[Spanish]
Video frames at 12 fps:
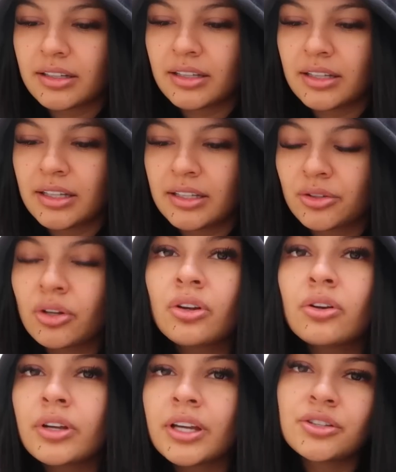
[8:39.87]
Y
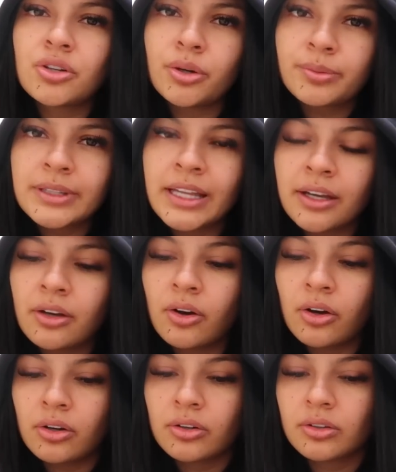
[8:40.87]
todo lo que yo
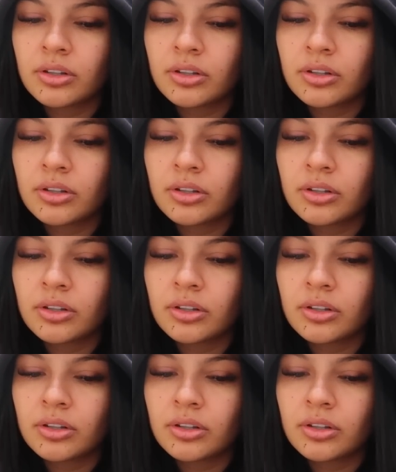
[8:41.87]
obtengo